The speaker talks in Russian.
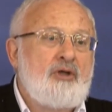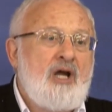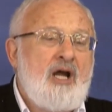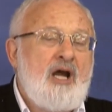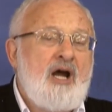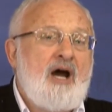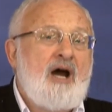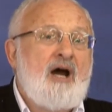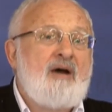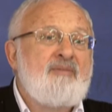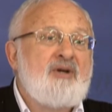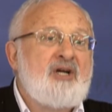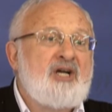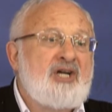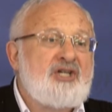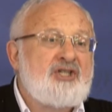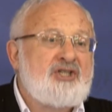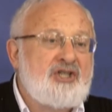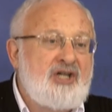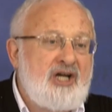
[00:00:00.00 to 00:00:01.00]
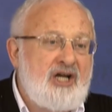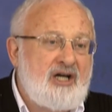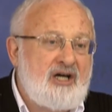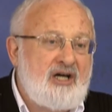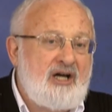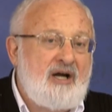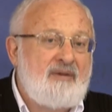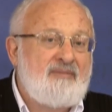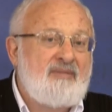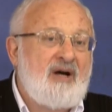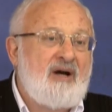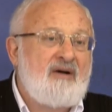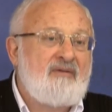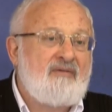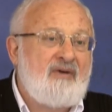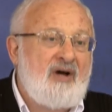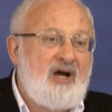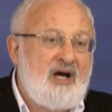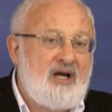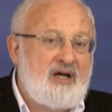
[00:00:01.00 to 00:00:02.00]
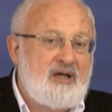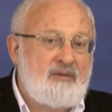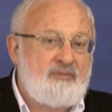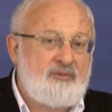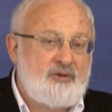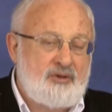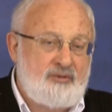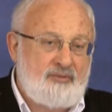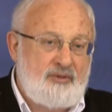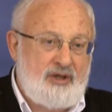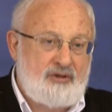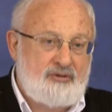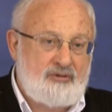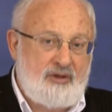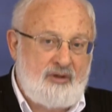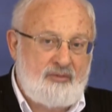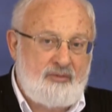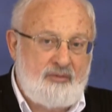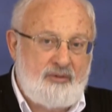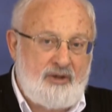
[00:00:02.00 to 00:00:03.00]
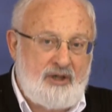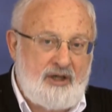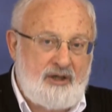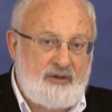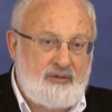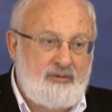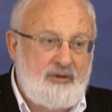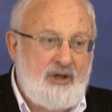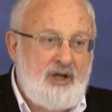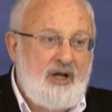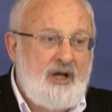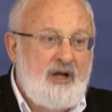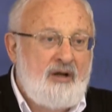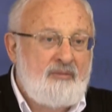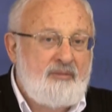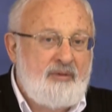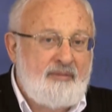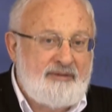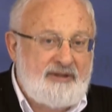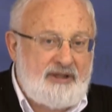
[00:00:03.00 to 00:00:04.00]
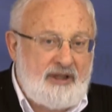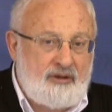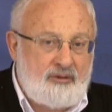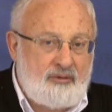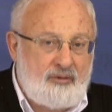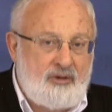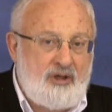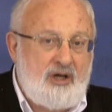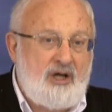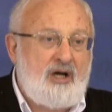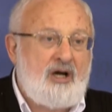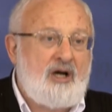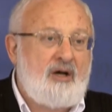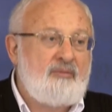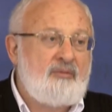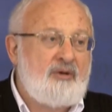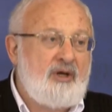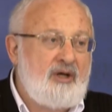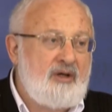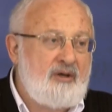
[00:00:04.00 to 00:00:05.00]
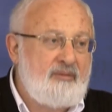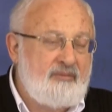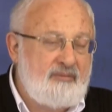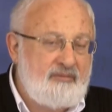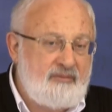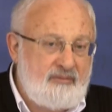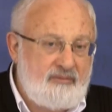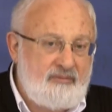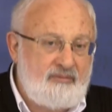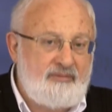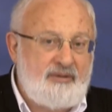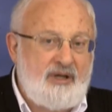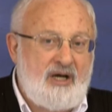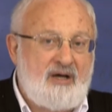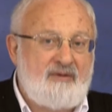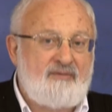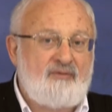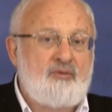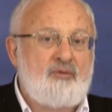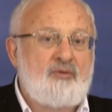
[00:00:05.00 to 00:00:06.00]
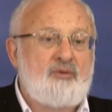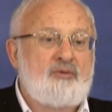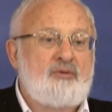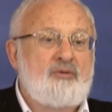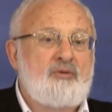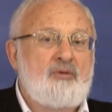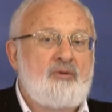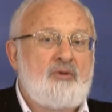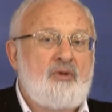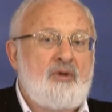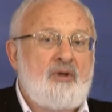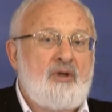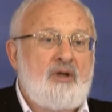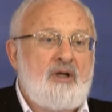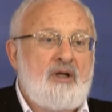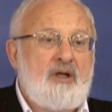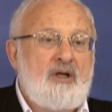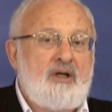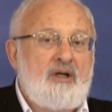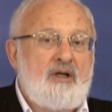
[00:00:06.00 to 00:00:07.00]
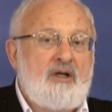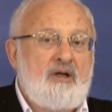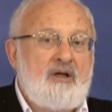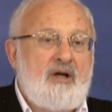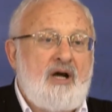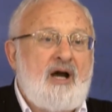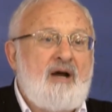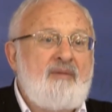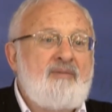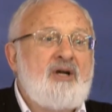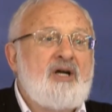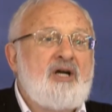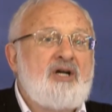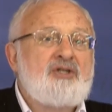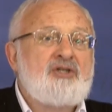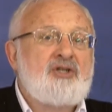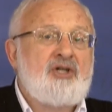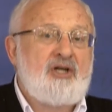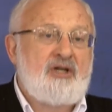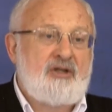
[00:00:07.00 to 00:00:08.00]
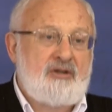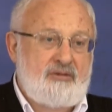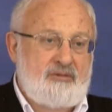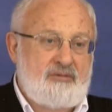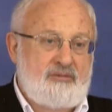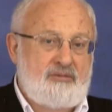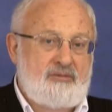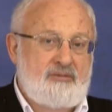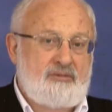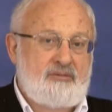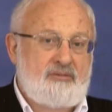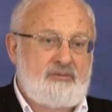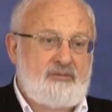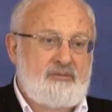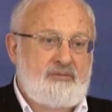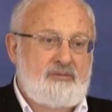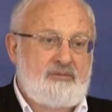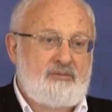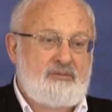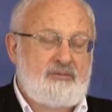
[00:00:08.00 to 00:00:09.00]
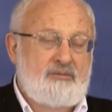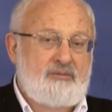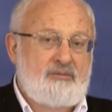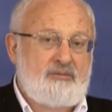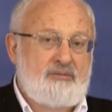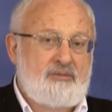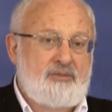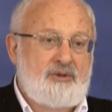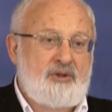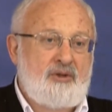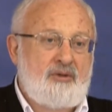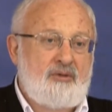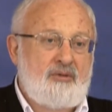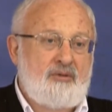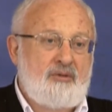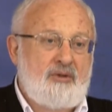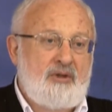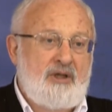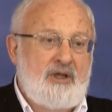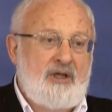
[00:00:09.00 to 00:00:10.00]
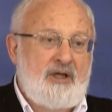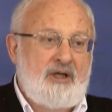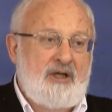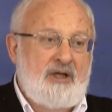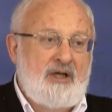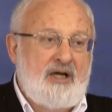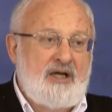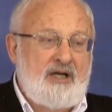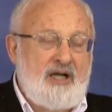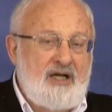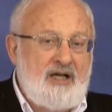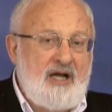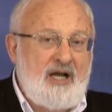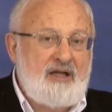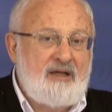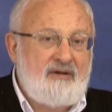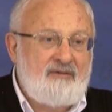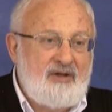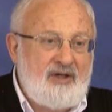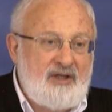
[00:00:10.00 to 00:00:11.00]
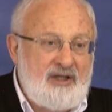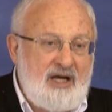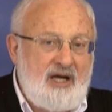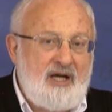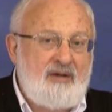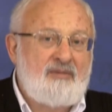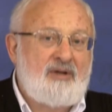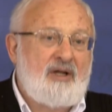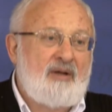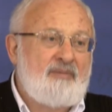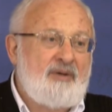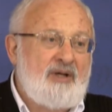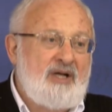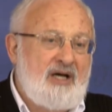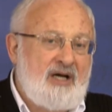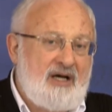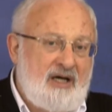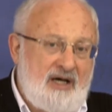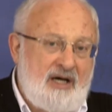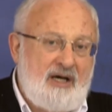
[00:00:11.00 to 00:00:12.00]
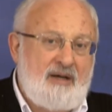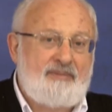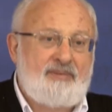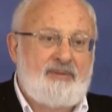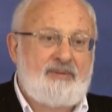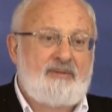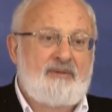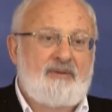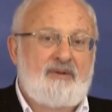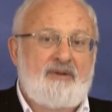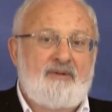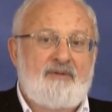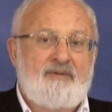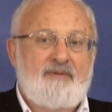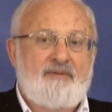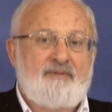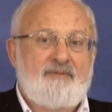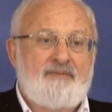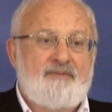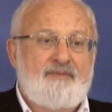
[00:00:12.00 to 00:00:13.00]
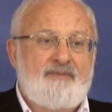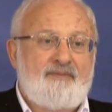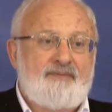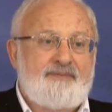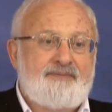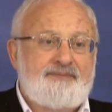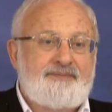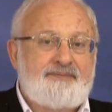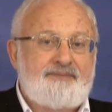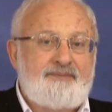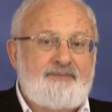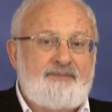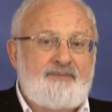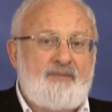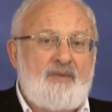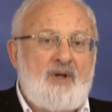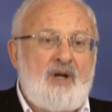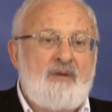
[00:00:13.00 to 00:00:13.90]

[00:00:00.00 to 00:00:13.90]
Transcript: Очень просто. Связующим, переходным звеном, то, что говорит э, Баля Сулам в э, статье «Дарование Торы», «Поручительство Арвуд», связующим. Гальгаль Тайнаем относительно Ахапа.